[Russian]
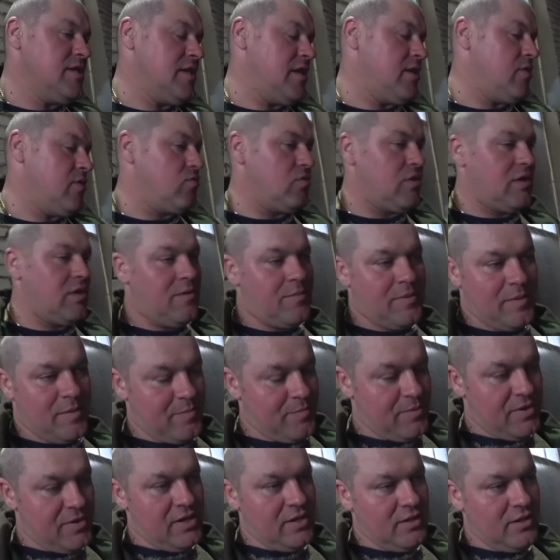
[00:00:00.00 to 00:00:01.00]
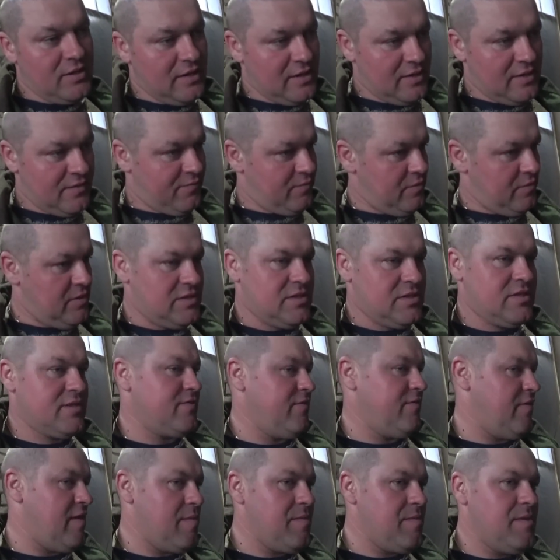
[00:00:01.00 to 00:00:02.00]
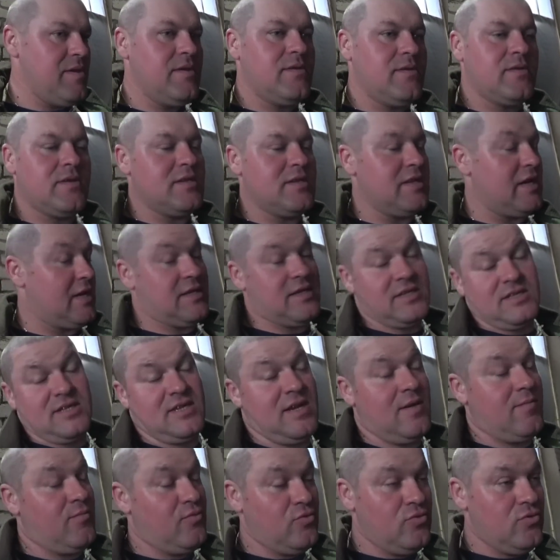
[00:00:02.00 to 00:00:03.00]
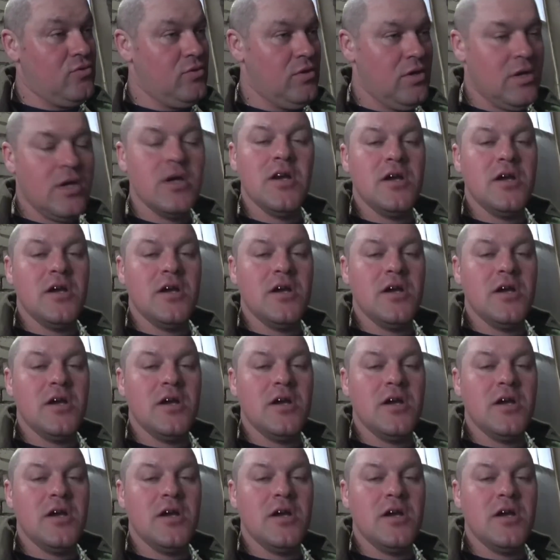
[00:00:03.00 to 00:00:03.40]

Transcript: я никуда не пропал, я вместе с вами до конца буду.